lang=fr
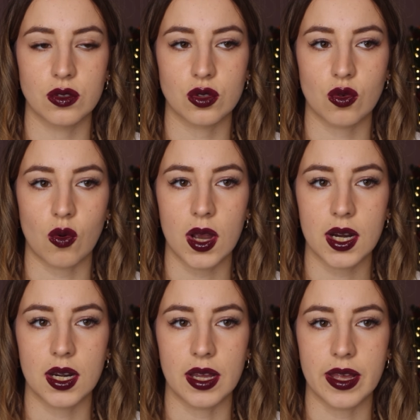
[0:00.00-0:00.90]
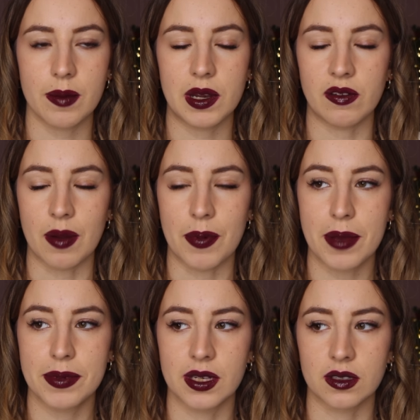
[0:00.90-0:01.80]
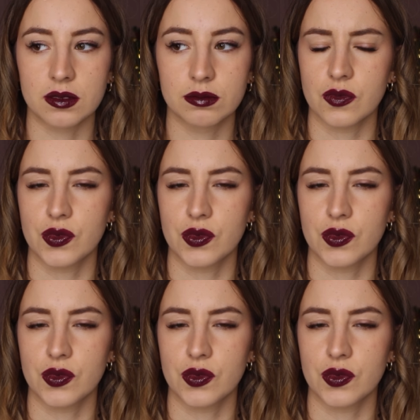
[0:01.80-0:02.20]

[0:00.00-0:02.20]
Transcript: Je crois que la dame elle va pas bien.